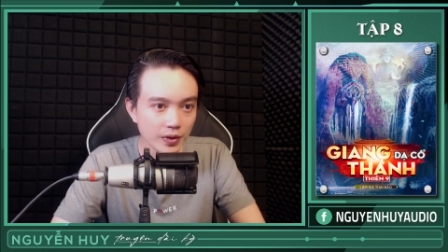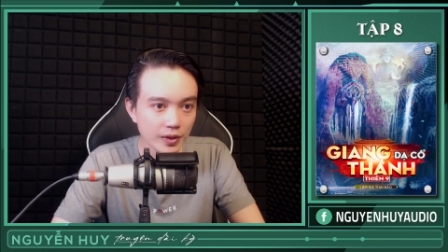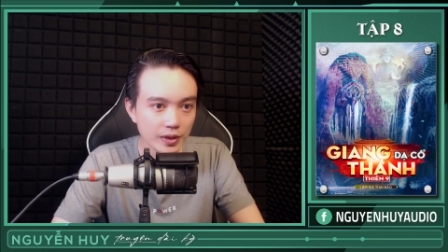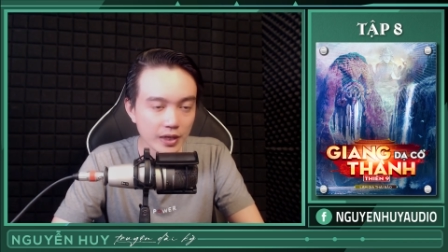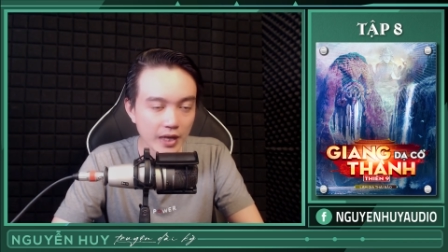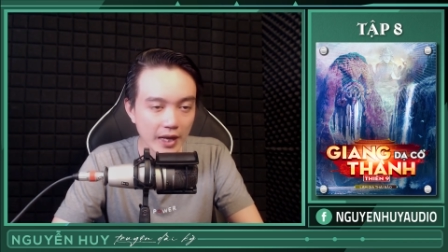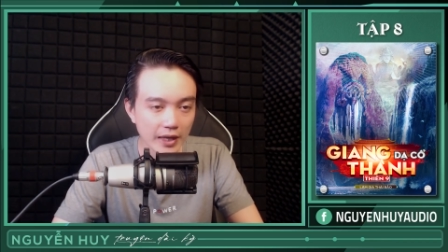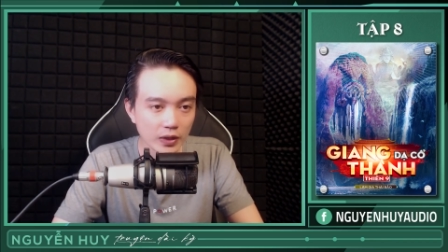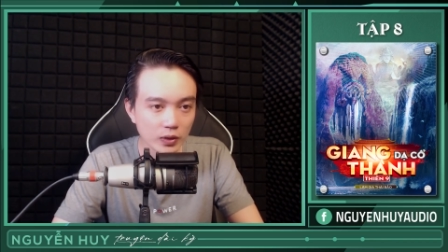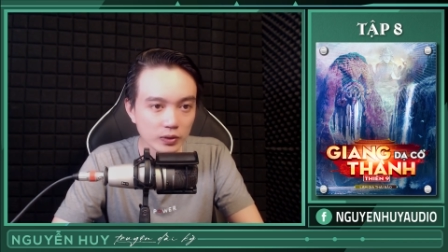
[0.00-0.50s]

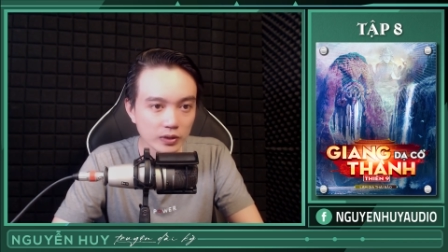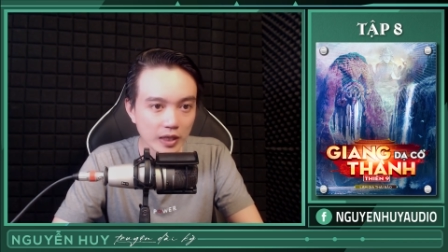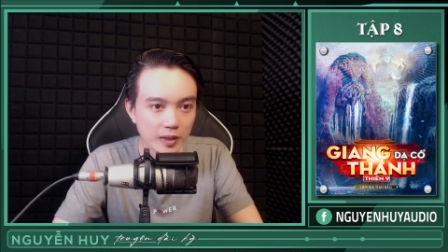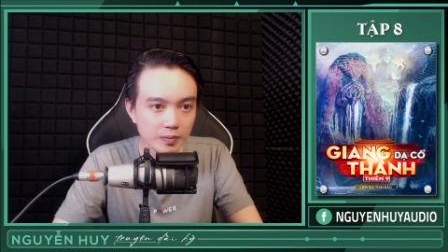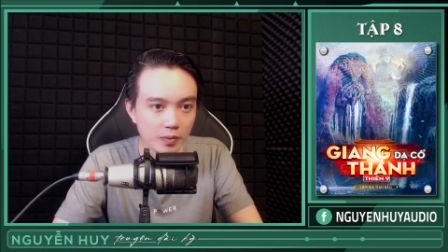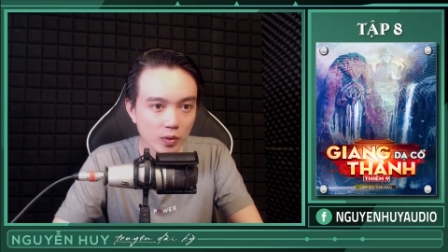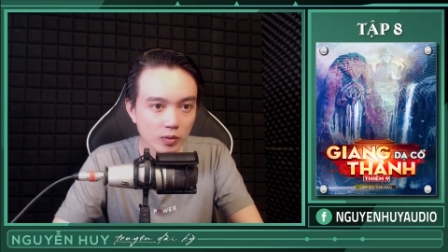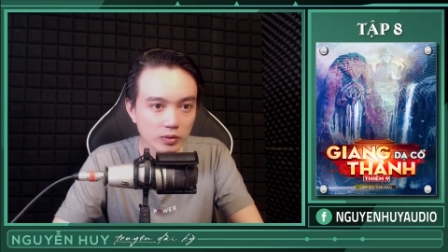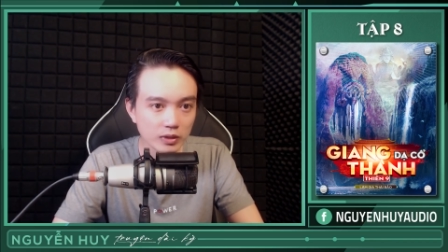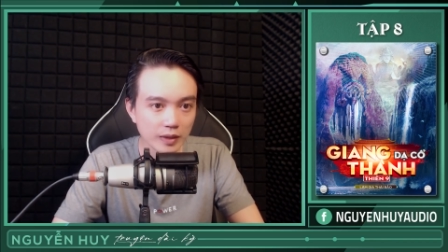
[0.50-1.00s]
lại có thêm
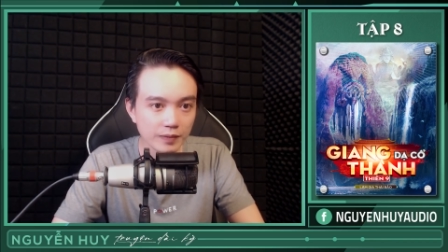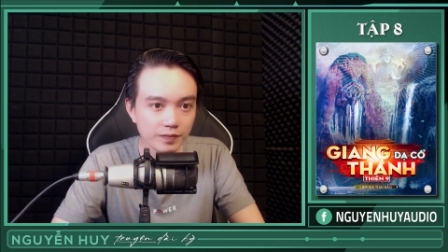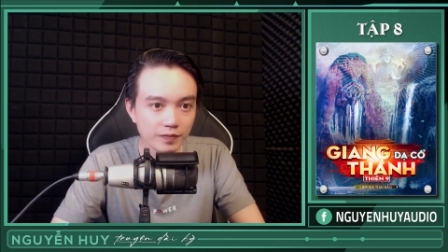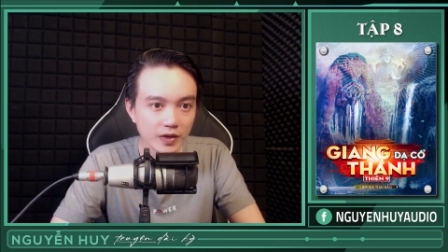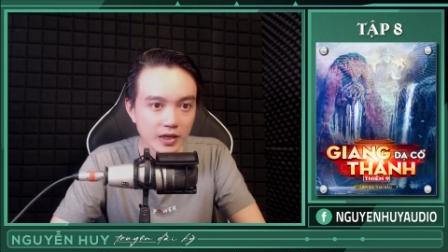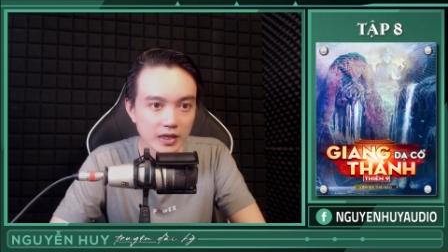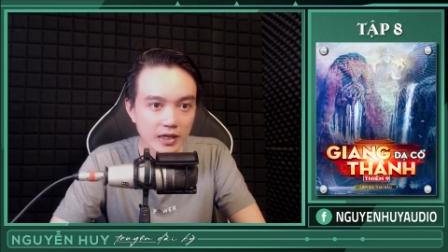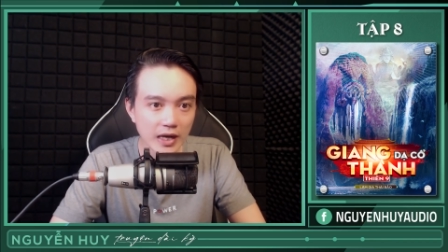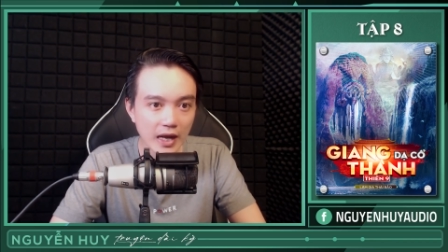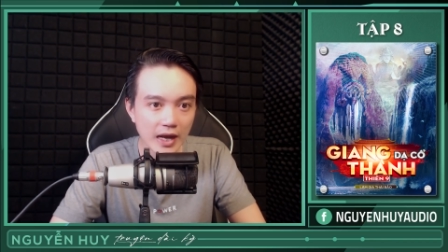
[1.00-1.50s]
một tấm
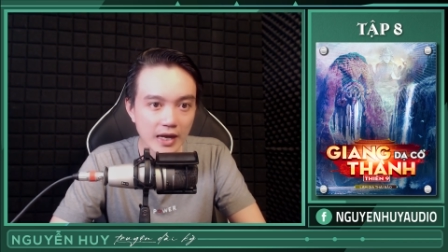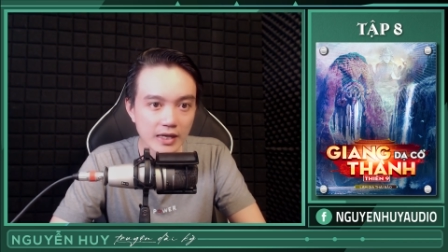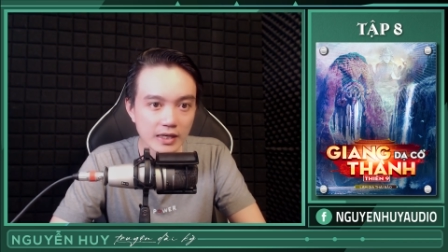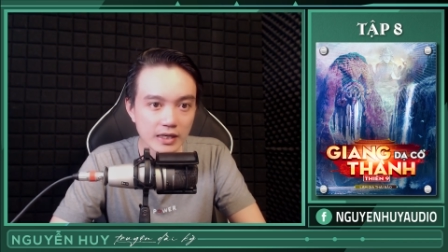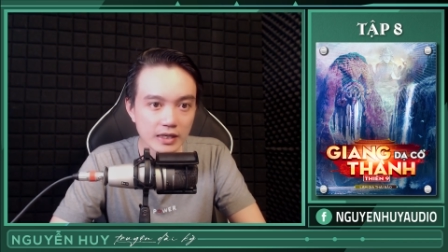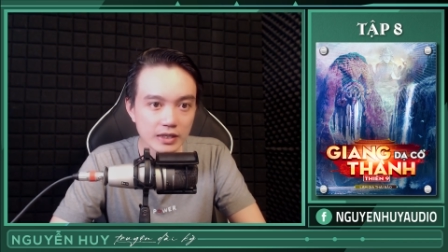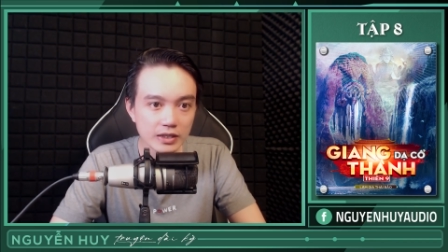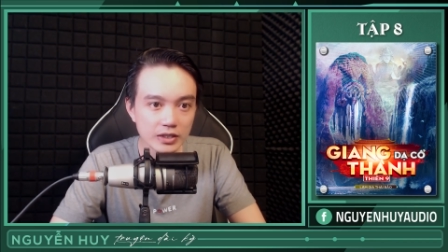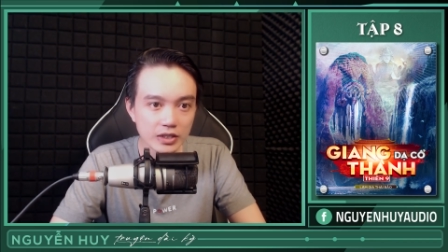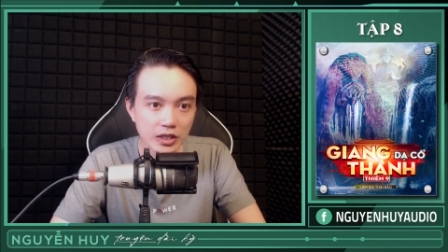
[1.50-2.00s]
vách lá
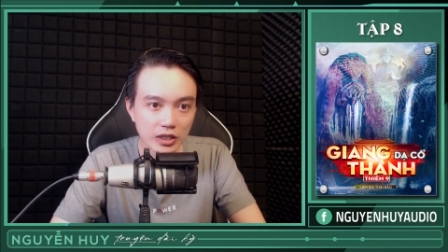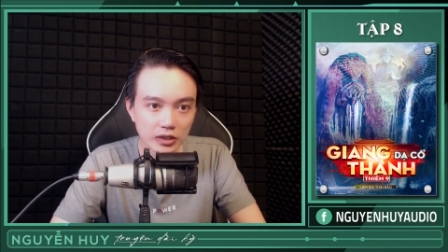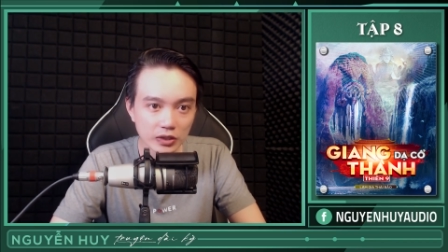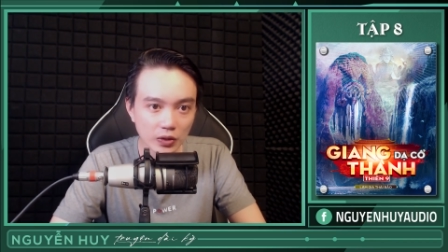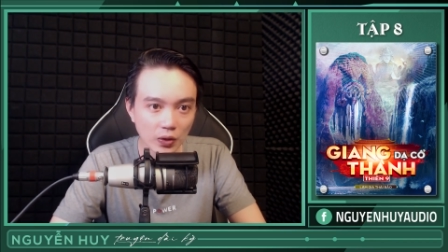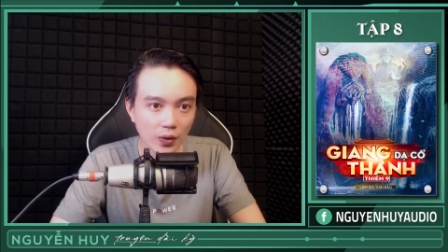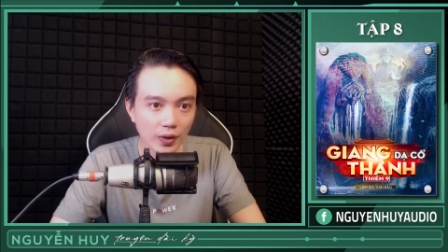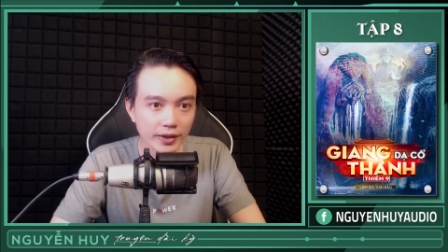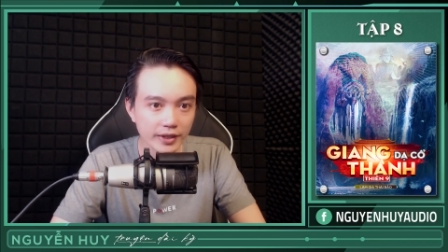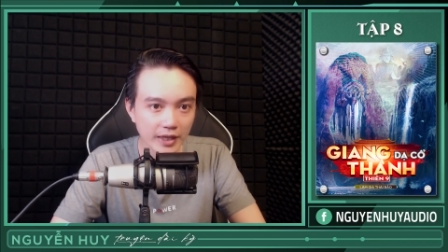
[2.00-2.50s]
rất
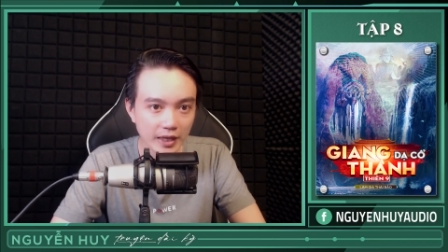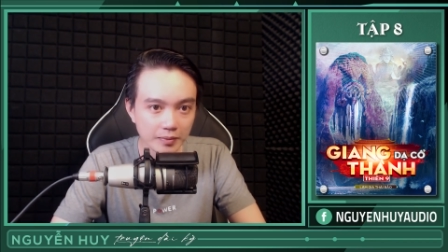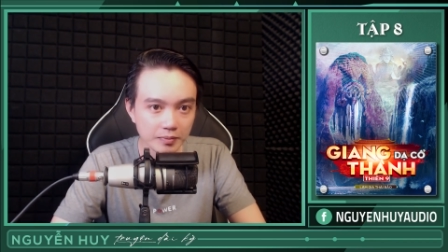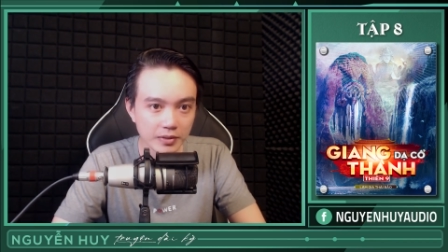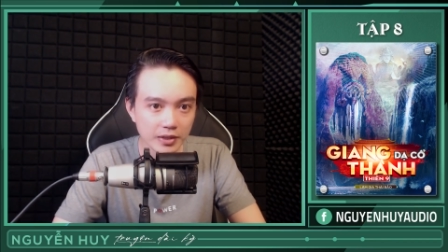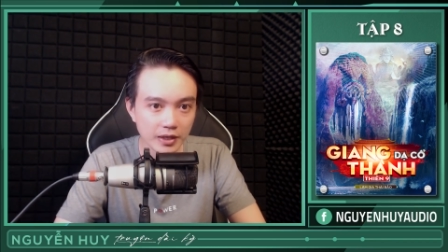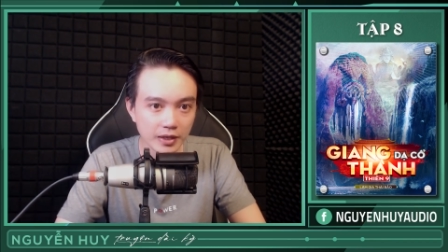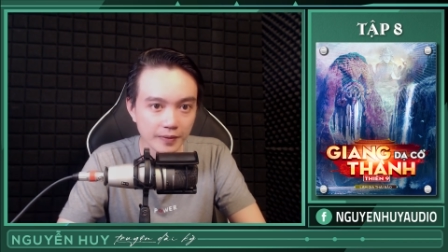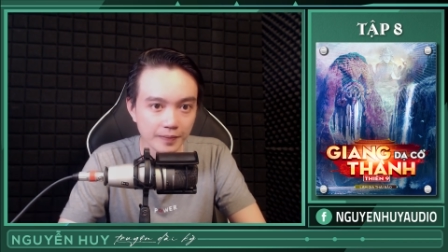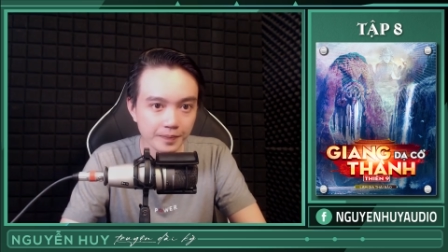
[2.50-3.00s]
to chắn mưa.